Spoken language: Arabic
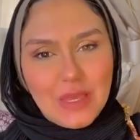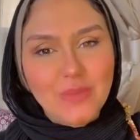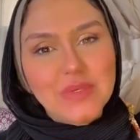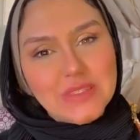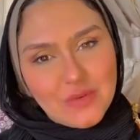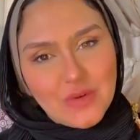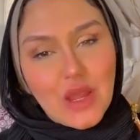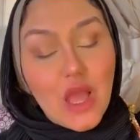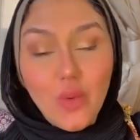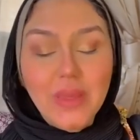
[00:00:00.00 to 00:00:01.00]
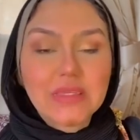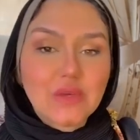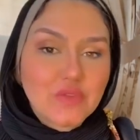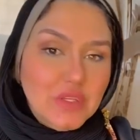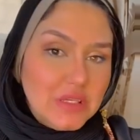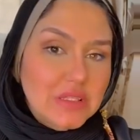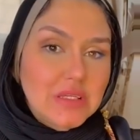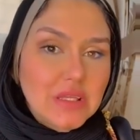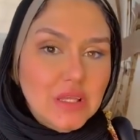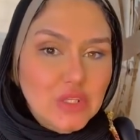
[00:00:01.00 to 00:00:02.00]
بيحب السفر او بيسافر
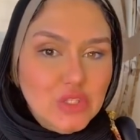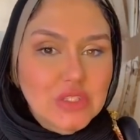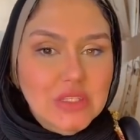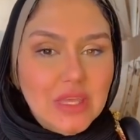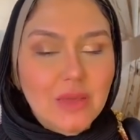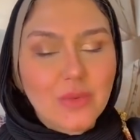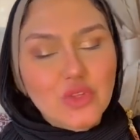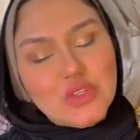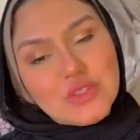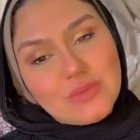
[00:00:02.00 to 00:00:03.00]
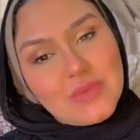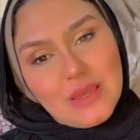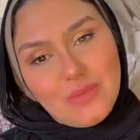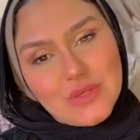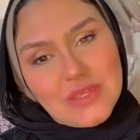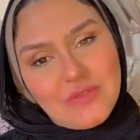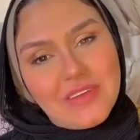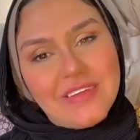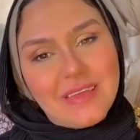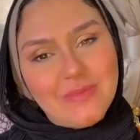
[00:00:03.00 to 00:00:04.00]
كتير يعني الشخص ده يا اما شخص بيحب
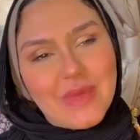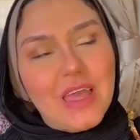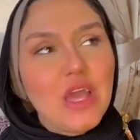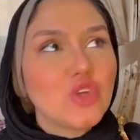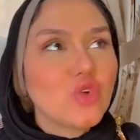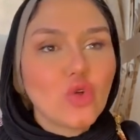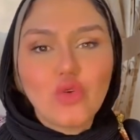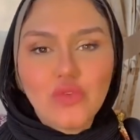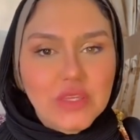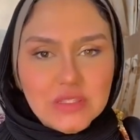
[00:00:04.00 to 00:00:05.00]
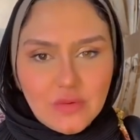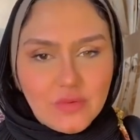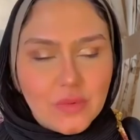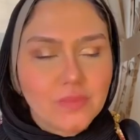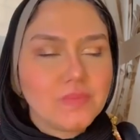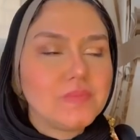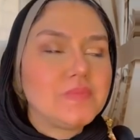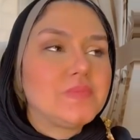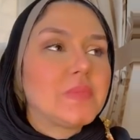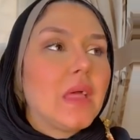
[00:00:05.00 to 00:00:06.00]
السفر يا اما شغله فيه السفر
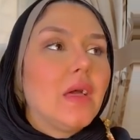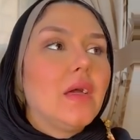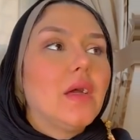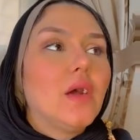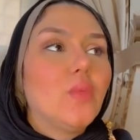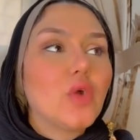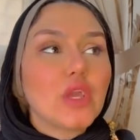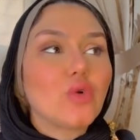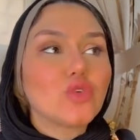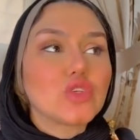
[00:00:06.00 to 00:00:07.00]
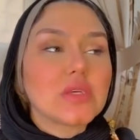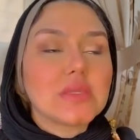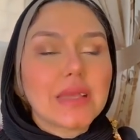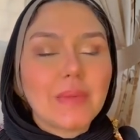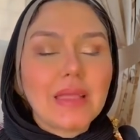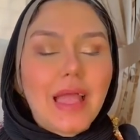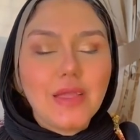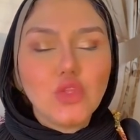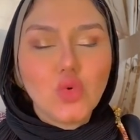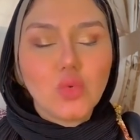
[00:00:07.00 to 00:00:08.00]
آه، ممكن يكون الشخص ده كمان
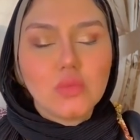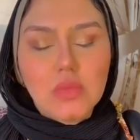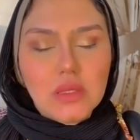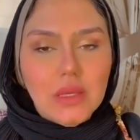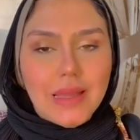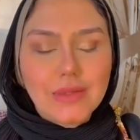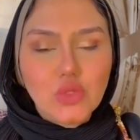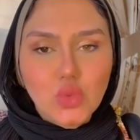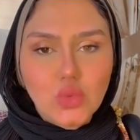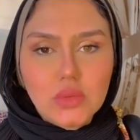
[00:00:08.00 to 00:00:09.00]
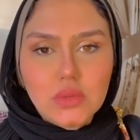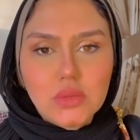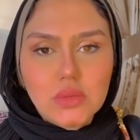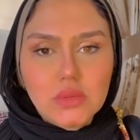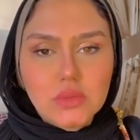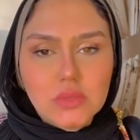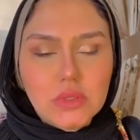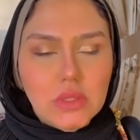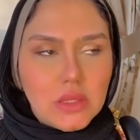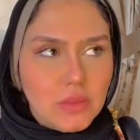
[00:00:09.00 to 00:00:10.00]
عنده يعني عنده آه،
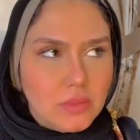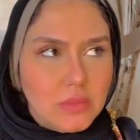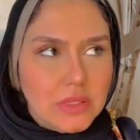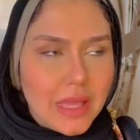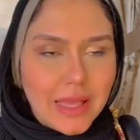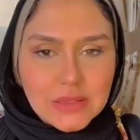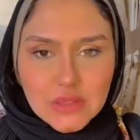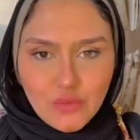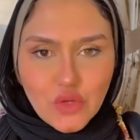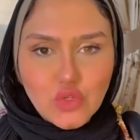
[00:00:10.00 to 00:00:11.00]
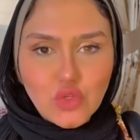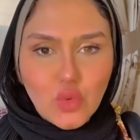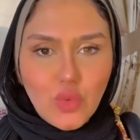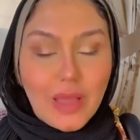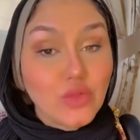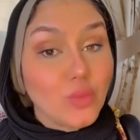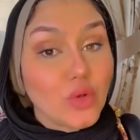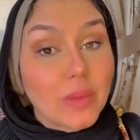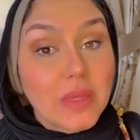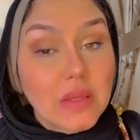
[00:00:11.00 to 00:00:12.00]
يعني من احد صفاته ان هو عنده
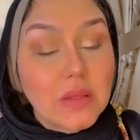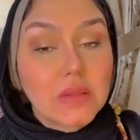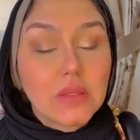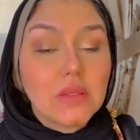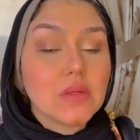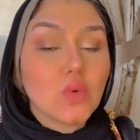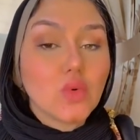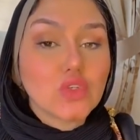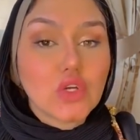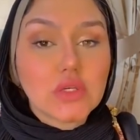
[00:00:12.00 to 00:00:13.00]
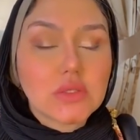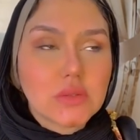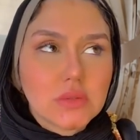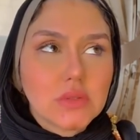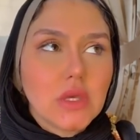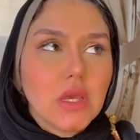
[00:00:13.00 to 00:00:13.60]
معجبين كتير هو شخص